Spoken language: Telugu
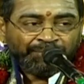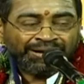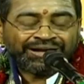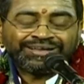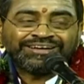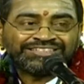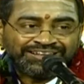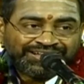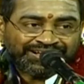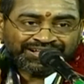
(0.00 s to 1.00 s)
అమ్మ
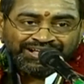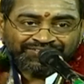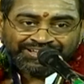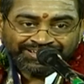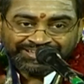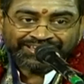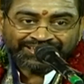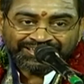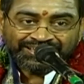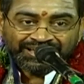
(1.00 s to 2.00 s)
కటాక్షం నాకు కావాలి
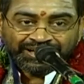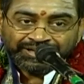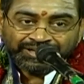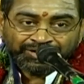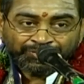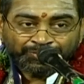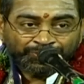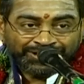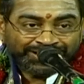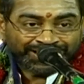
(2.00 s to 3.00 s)
అనే
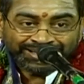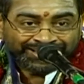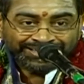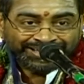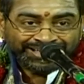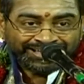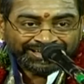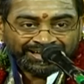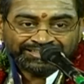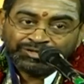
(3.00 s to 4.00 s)
కోరిక కలగలేదా
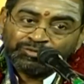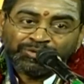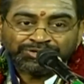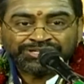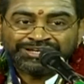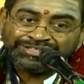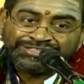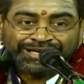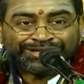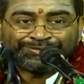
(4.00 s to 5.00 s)
అయితే నువ్వు మోక్షానికి
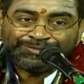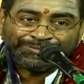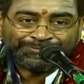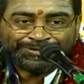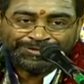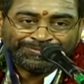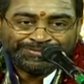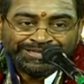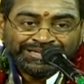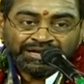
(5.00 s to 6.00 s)
చాలా దూరం ఉన్నావు
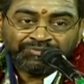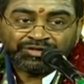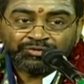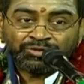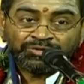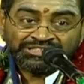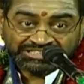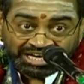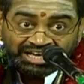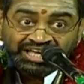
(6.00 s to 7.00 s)
ఎంత దూరం ఈ
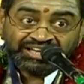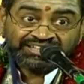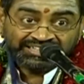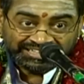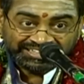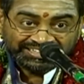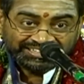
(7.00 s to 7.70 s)
చాలా అనేది